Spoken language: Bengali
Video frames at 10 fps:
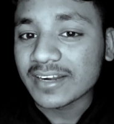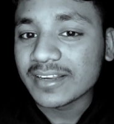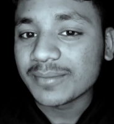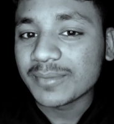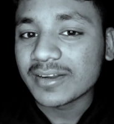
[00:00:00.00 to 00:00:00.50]
তার
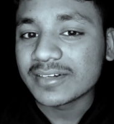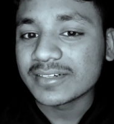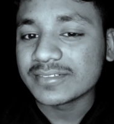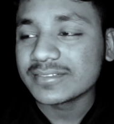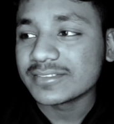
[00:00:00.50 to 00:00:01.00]
আমার
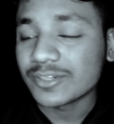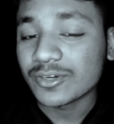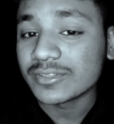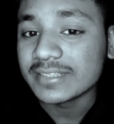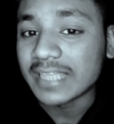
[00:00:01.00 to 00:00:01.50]

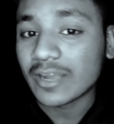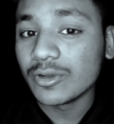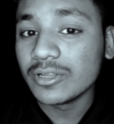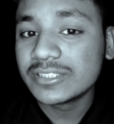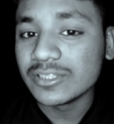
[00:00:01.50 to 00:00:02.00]
যখন
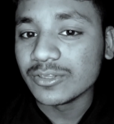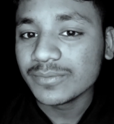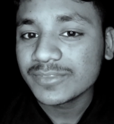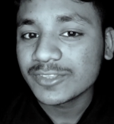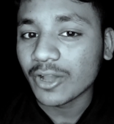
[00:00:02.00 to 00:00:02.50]
দেখা হয়েছিল
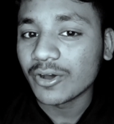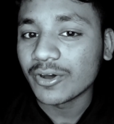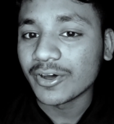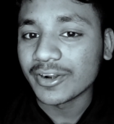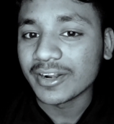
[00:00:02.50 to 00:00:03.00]

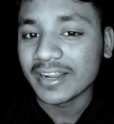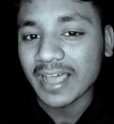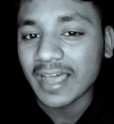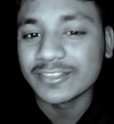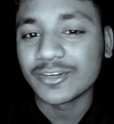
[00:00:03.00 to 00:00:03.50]
তখন
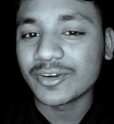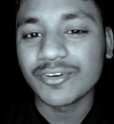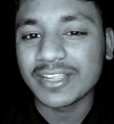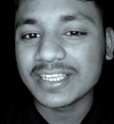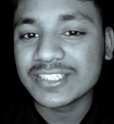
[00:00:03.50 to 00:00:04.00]
হাত
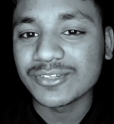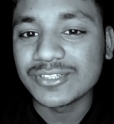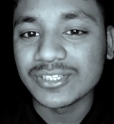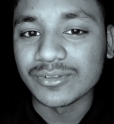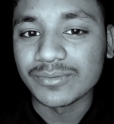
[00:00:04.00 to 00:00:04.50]
ধরার অনেক
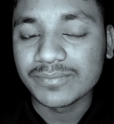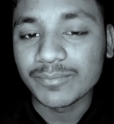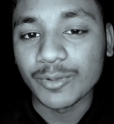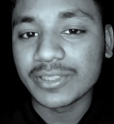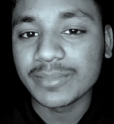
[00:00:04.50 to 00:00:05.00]
ইচ্ছে ছিল
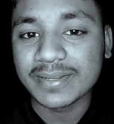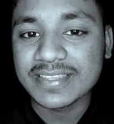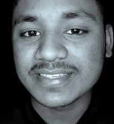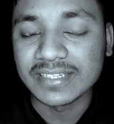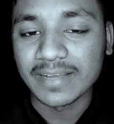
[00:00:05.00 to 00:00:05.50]
বলতে
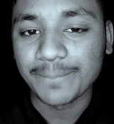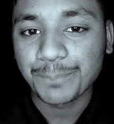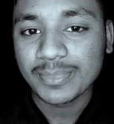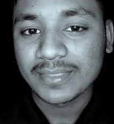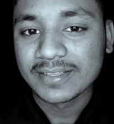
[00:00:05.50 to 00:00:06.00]
পারতেছি না
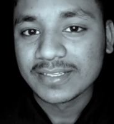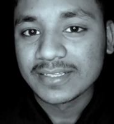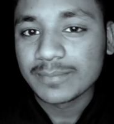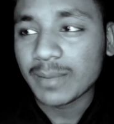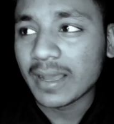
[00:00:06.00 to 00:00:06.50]

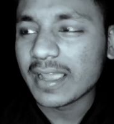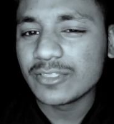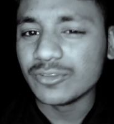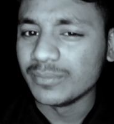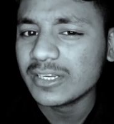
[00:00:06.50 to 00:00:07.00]
পাই
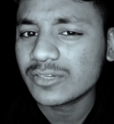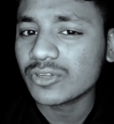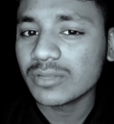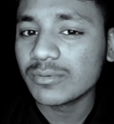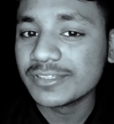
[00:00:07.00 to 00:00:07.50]
দু মিনিট
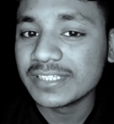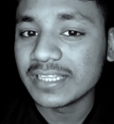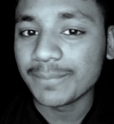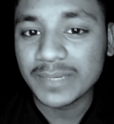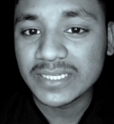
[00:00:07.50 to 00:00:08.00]
কথা
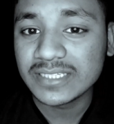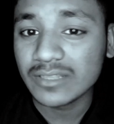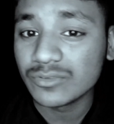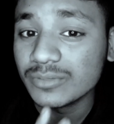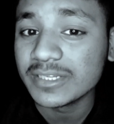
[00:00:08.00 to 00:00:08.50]
বলছিলাম বেশি
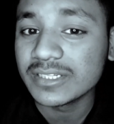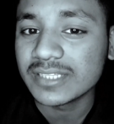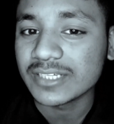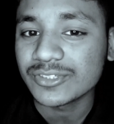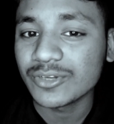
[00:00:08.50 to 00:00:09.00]
না দুই
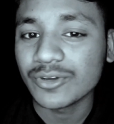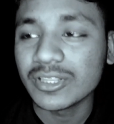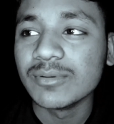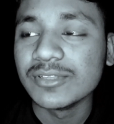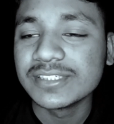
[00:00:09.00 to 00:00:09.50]
মিনিট তার সাথে
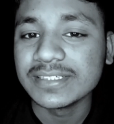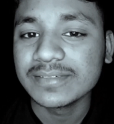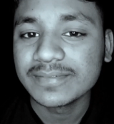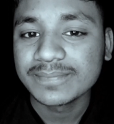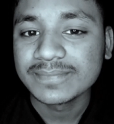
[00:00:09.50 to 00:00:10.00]
কথা বলছি
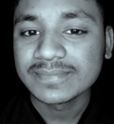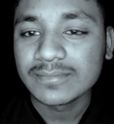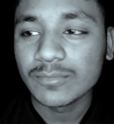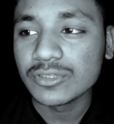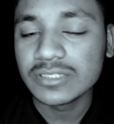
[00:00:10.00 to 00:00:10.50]

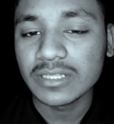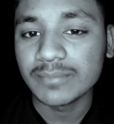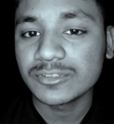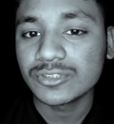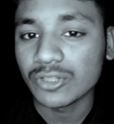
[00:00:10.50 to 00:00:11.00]

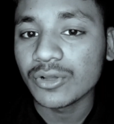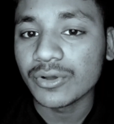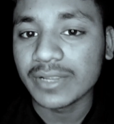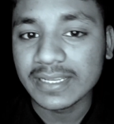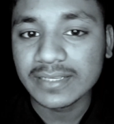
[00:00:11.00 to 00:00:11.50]
বলছিলাম চলো
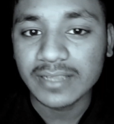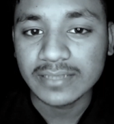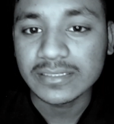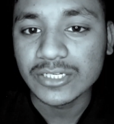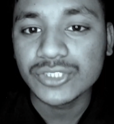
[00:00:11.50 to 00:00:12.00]

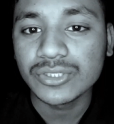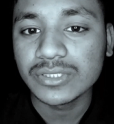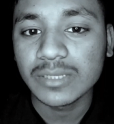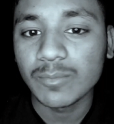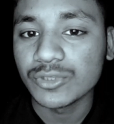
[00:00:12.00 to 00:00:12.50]
একটা
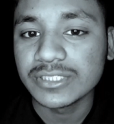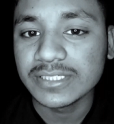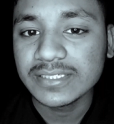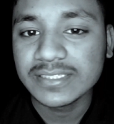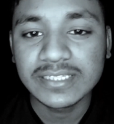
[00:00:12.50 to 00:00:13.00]
রেস্টুরেন্টে
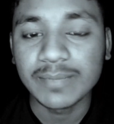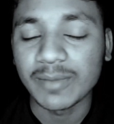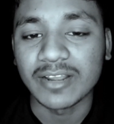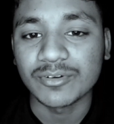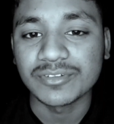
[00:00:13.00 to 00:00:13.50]
বসি সে
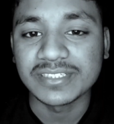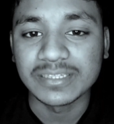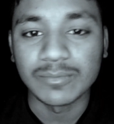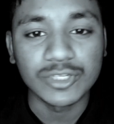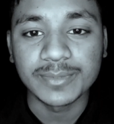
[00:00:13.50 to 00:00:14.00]
মানা
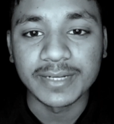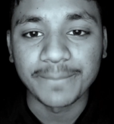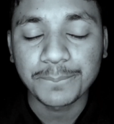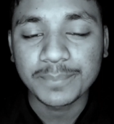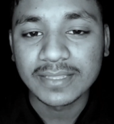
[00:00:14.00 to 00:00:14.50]
করতেছে বসবে
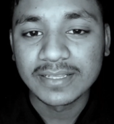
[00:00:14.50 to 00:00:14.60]
না